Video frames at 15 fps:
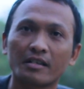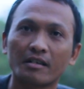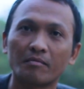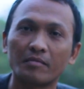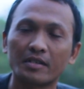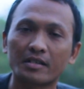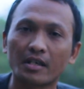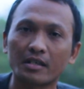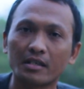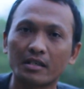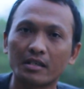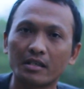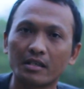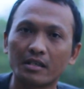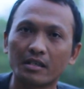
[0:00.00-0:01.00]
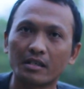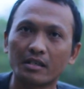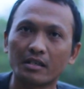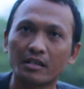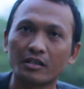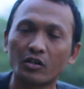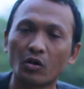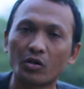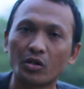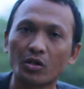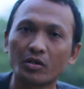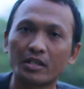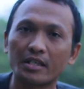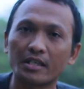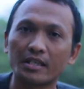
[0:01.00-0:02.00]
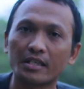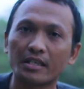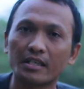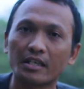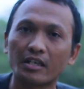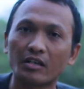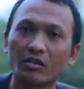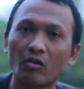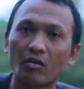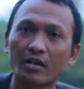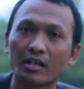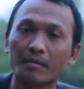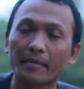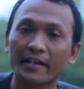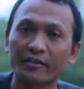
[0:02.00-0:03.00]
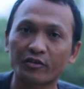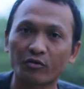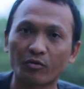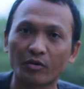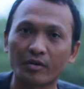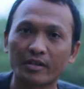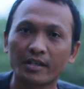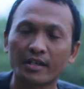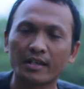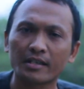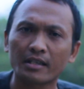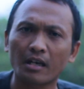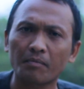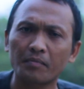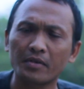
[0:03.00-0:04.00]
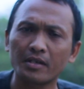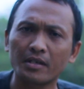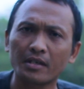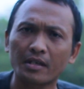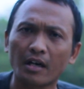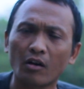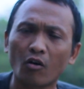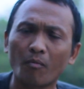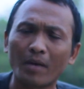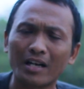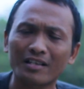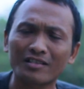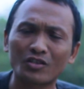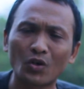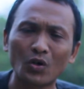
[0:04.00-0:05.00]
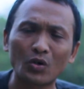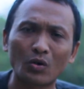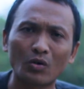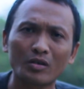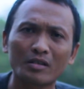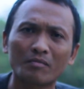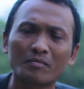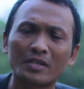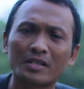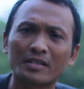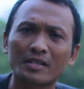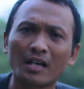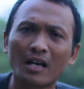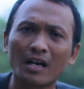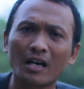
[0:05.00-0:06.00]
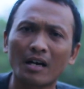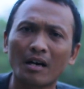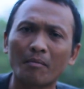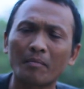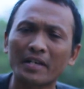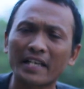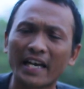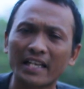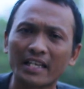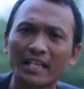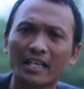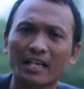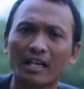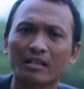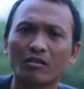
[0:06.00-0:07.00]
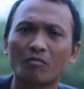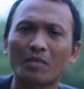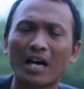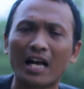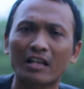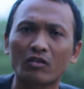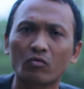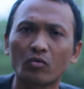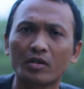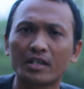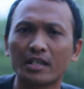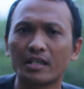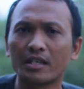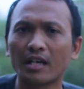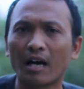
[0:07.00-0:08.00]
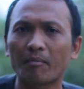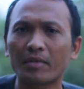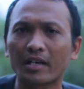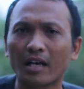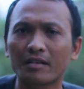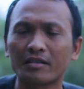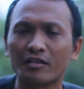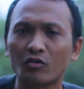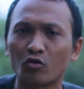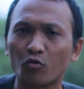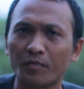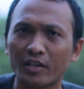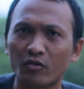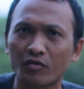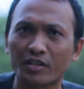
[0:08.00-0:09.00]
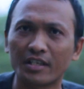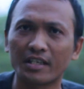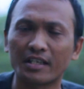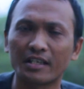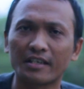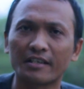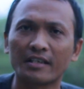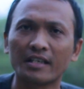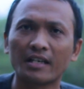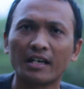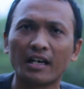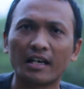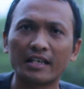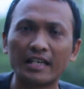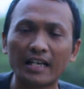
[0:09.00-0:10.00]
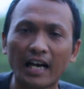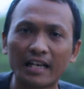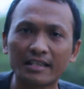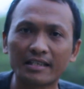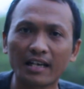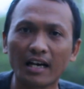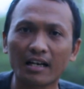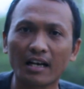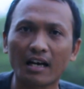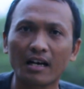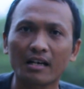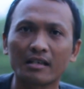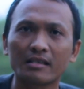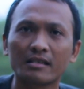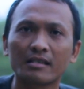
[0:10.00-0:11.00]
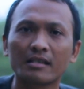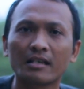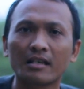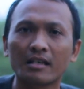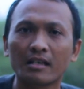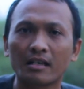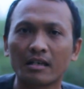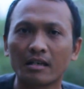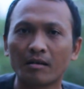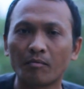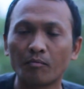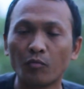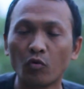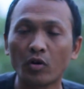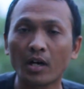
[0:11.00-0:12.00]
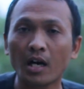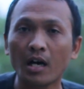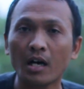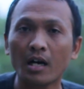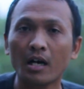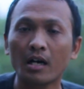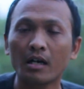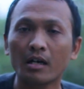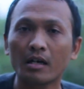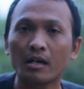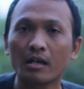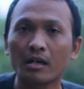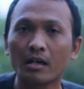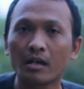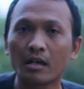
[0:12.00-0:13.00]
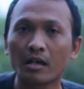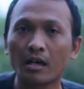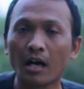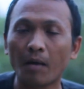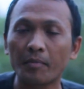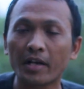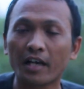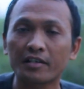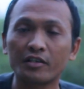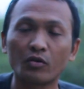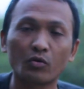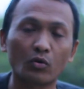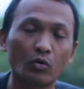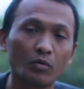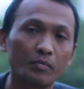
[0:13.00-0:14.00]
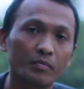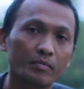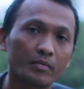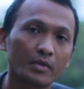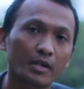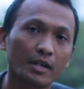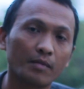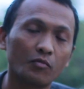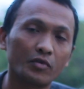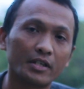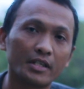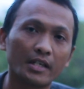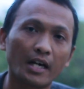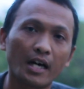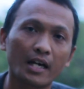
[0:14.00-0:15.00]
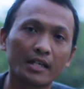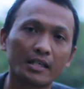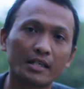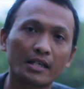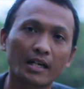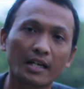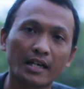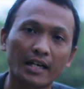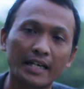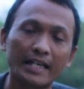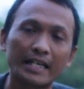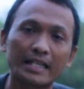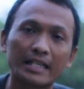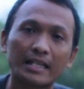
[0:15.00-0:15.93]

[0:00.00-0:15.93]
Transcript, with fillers: Bisa di-download di Google Play Store. Tapi kalau malas download, bisa menyeting atau mengatur di aplikasi YouTube itu sendiri. Dengan cara buka aplikasi YouTube, kemudian klik